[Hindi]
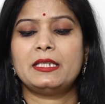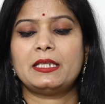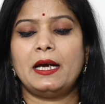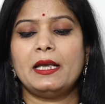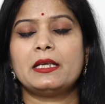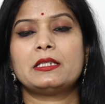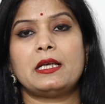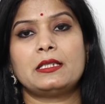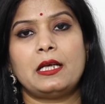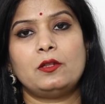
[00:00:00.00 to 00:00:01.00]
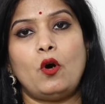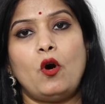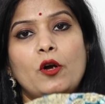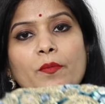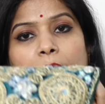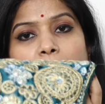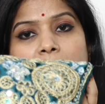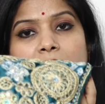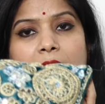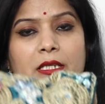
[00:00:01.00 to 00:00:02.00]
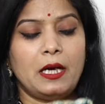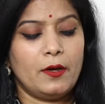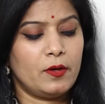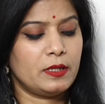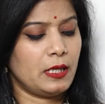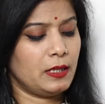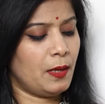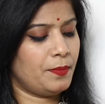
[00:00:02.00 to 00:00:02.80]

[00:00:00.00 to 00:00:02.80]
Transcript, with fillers: इस साड़ी के साथ साथ और भी बहुत सारी साड़ियों के साथ